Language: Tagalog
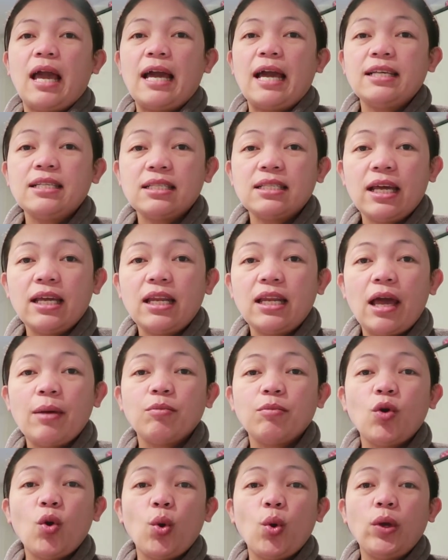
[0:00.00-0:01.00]
I said
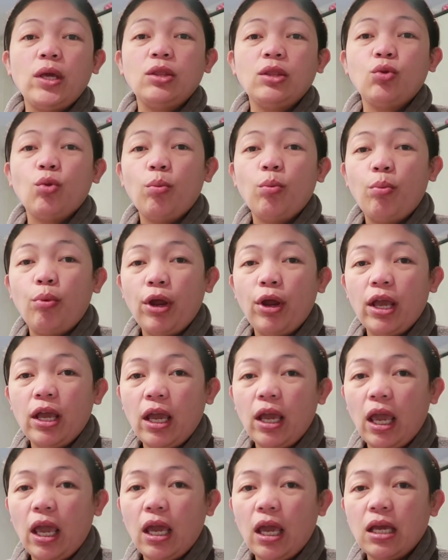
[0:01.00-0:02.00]
I'm going to
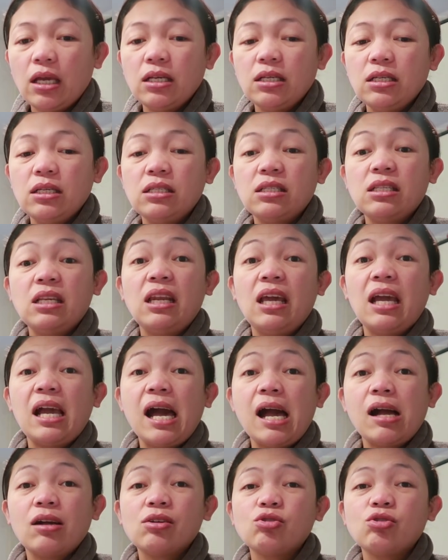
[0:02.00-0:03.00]
bring a
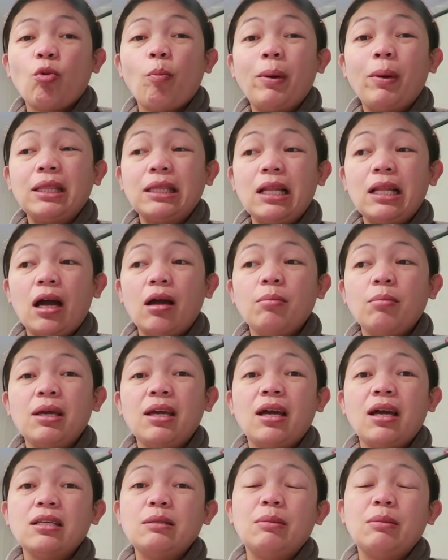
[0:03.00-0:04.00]
sinigang. So, patla
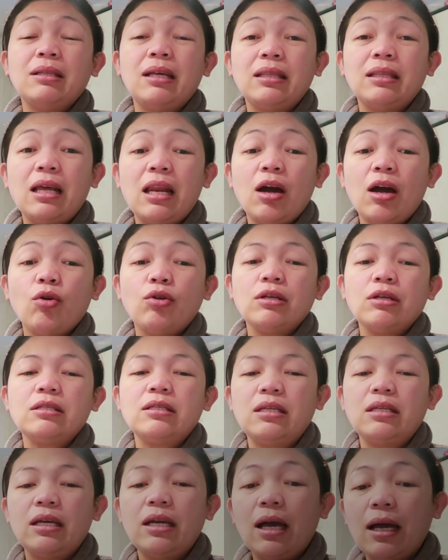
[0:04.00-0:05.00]
kami guys. Magdadala ko ng
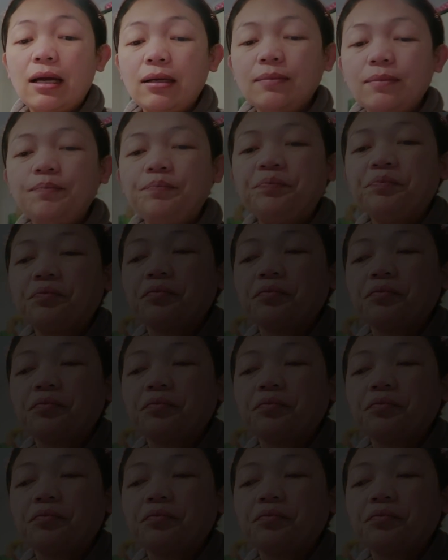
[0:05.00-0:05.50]
sinigang.